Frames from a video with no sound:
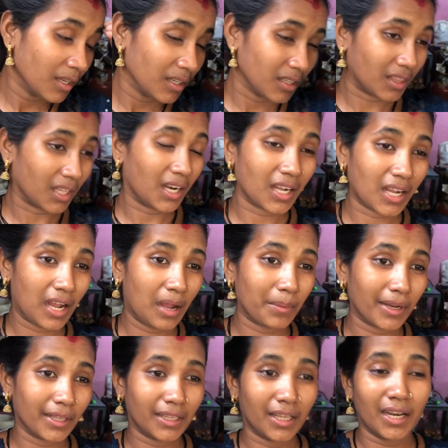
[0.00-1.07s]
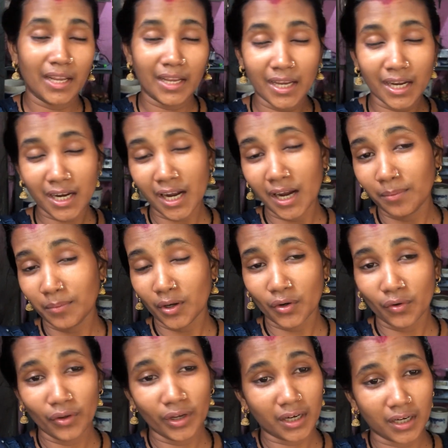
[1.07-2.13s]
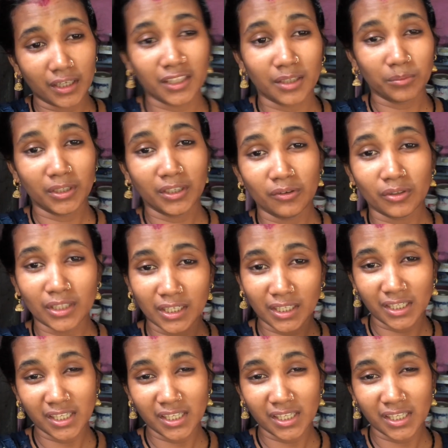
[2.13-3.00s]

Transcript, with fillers: इतना काम रहता ना एक काम करो एक खत्म नहीं होता